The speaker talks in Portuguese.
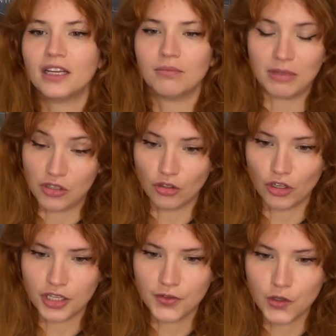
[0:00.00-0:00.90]
Mas eu
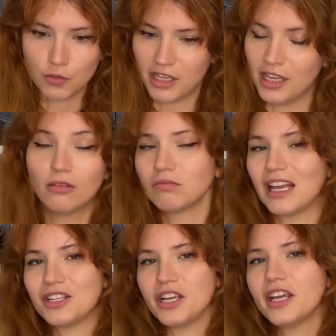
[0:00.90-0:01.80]
adoro esse filme e eu
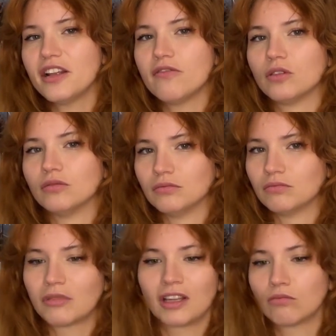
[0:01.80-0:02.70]
achei incrível.
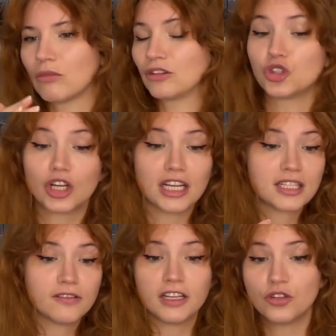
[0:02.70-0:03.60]
Porque a
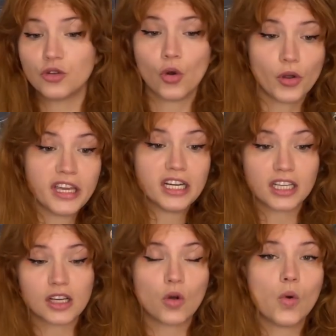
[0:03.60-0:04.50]
trocação ali do Hu
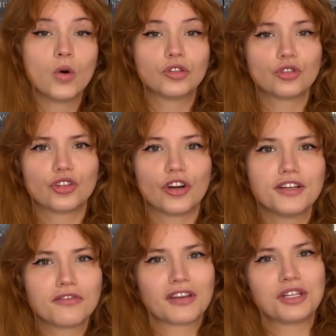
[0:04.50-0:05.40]
Yang com outro droid,
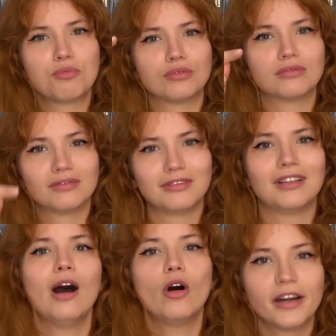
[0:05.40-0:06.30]
eu fiquei tipo,
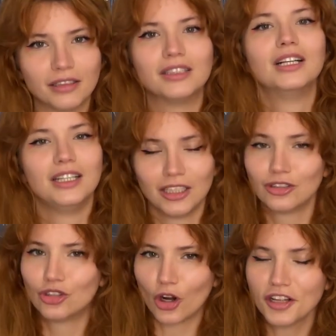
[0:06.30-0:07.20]
da hora.
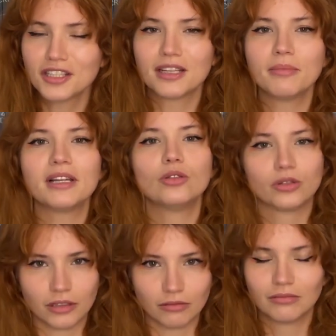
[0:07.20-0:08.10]
Droids também
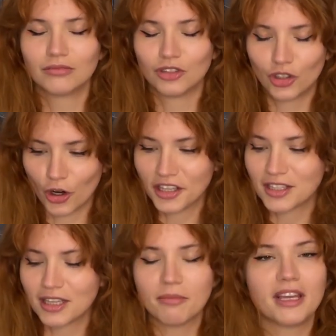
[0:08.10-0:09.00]
lutam. Droids
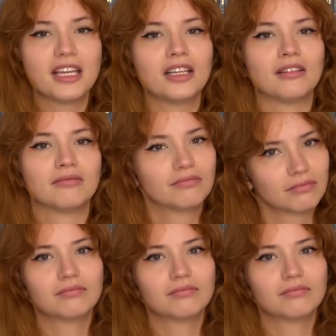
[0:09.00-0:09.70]
também